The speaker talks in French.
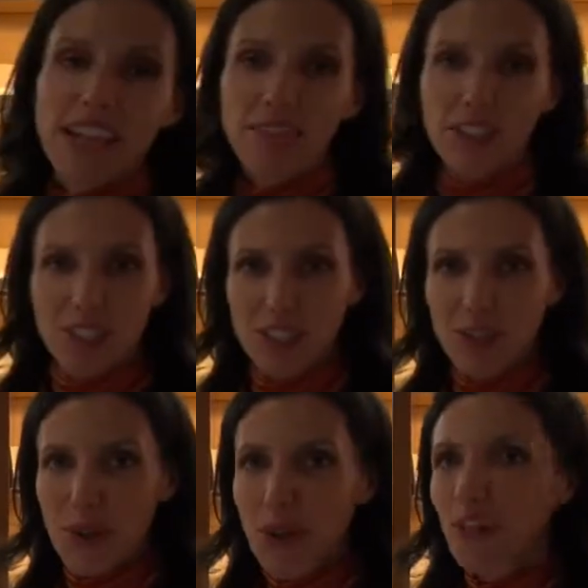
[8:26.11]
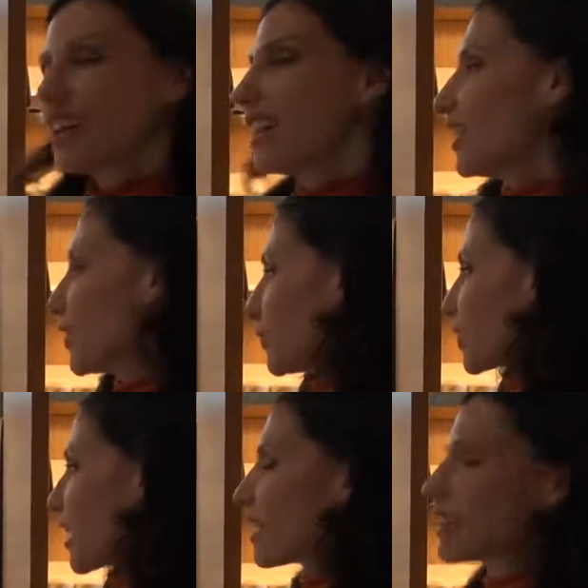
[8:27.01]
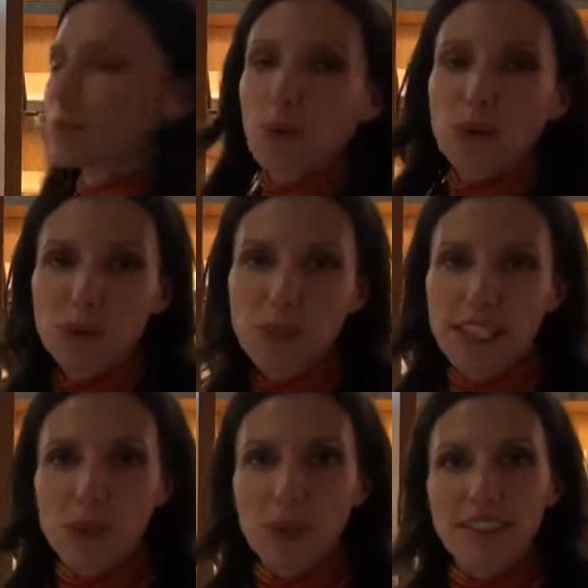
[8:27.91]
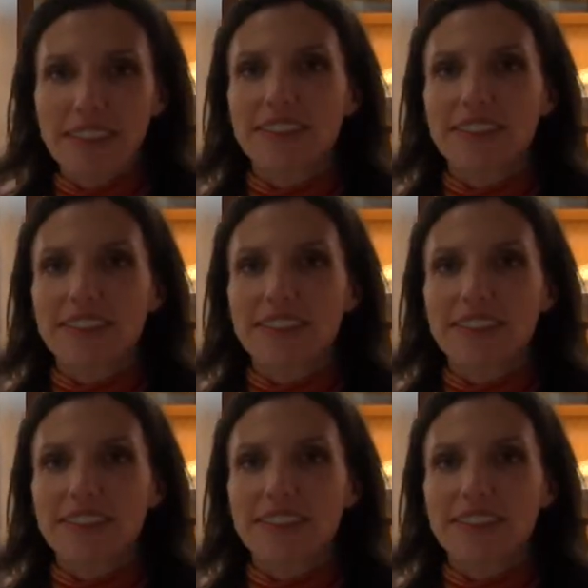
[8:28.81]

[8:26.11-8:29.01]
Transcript: rafraîchisseur. Donc un des produits qui ont été